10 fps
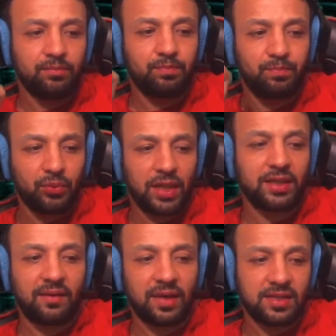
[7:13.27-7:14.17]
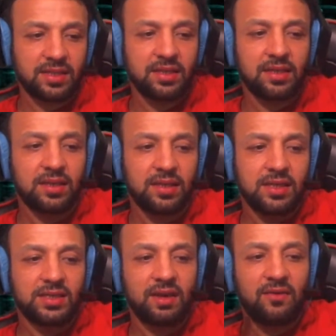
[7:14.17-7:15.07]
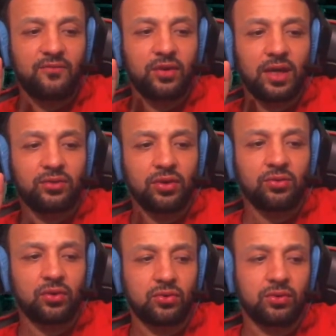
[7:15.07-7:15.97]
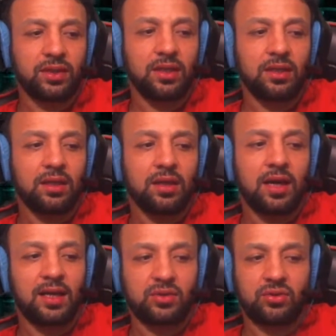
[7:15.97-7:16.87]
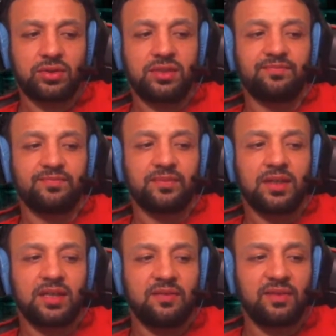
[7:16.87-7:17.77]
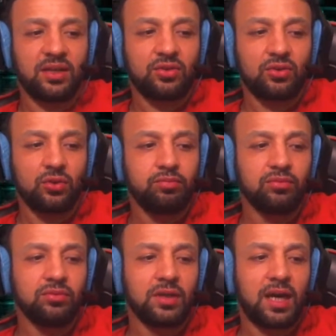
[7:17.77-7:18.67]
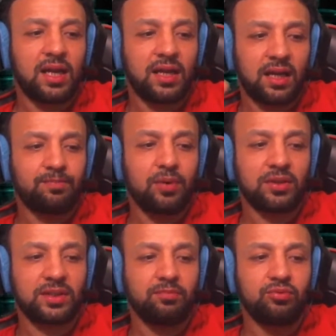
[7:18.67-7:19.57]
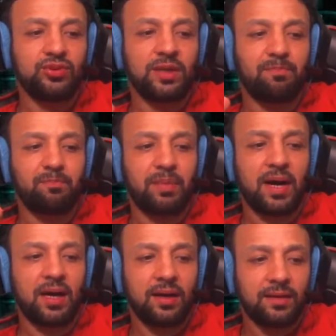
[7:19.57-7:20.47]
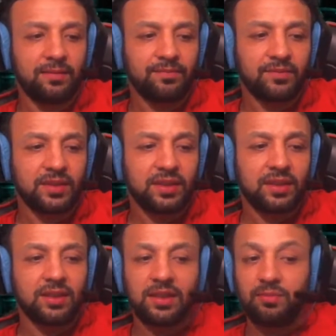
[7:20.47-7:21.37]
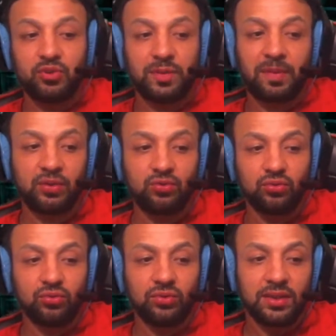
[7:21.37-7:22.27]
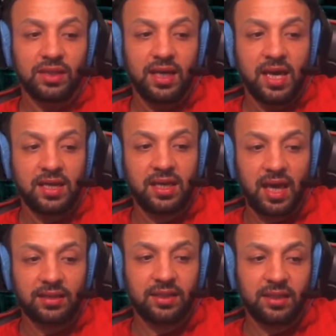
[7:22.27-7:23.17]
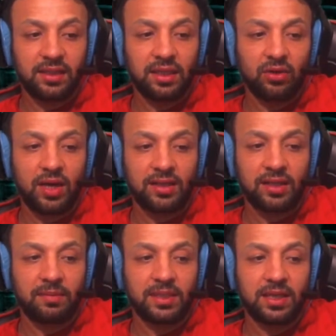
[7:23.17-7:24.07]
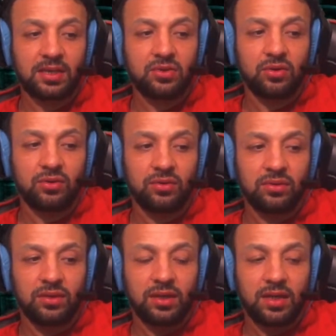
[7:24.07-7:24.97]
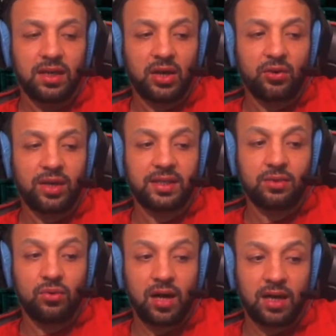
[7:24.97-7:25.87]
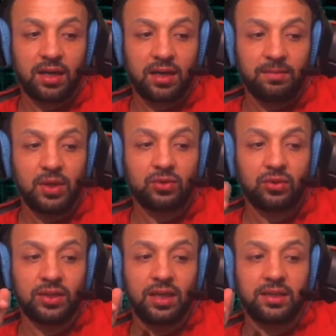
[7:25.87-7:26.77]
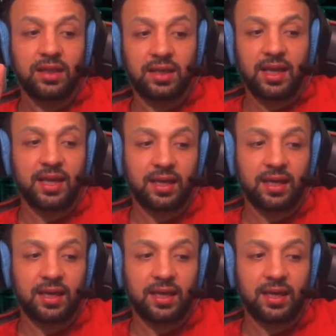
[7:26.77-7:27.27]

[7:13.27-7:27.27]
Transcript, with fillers: pour la traverser, j'avais vu quelqu'un de l'autre côté à la sortie. Il y avait quelqu'un debout à la grande porte qui bougeait pas, qui bougeait pas du tout, et qui, gardait, qui regardait dans ma direction. La ruelle était noire, mais l'autre côté était clair